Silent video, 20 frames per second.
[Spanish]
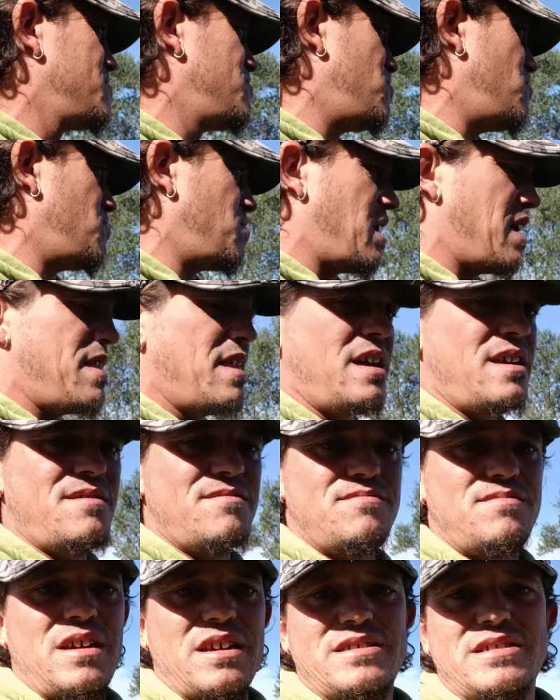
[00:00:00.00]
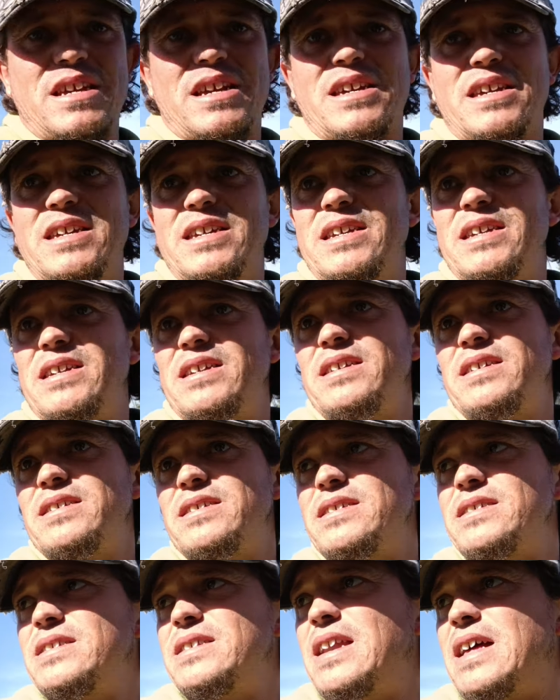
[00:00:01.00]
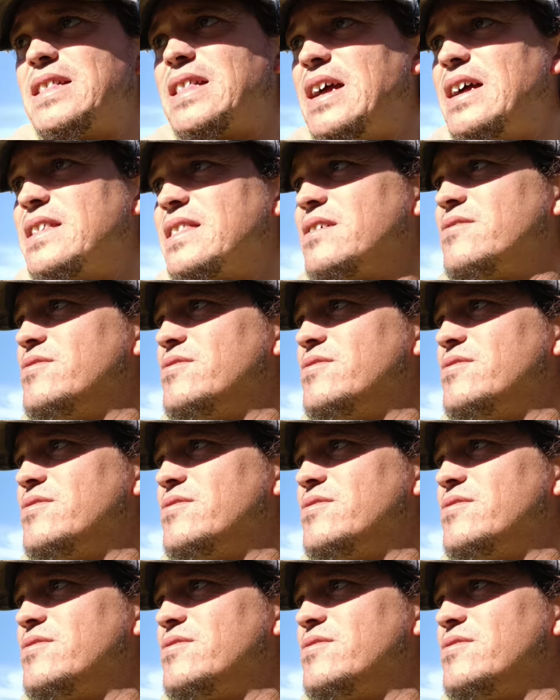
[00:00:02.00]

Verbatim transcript: Pues nada, ya hasta aquí la tarde